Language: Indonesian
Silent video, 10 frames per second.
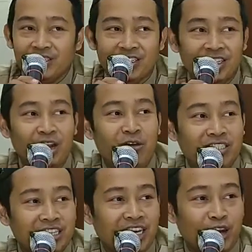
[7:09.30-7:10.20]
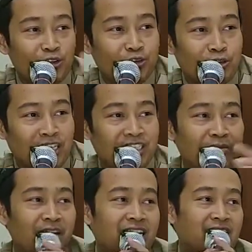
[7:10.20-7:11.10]
Sehingga wajar kalau
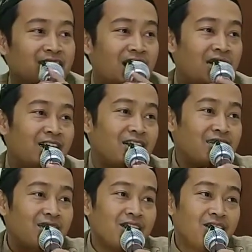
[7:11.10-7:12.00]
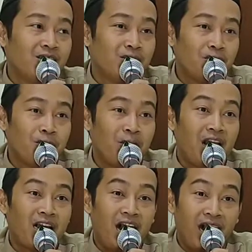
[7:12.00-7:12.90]
suratnya malah datang
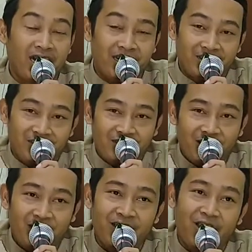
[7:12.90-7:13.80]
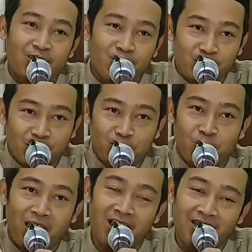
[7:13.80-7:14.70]
belakangan. Karena yang
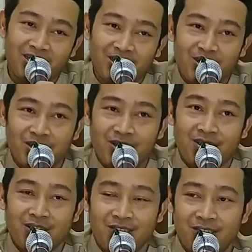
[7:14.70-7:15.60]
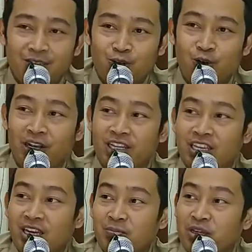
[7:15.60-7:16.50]
kedua
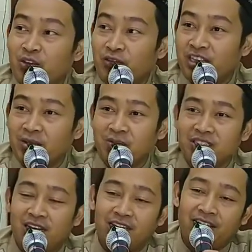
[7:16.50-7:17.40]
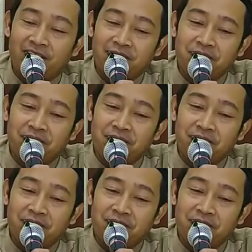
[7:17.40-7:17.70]
kurirnya lebih fit misalnya.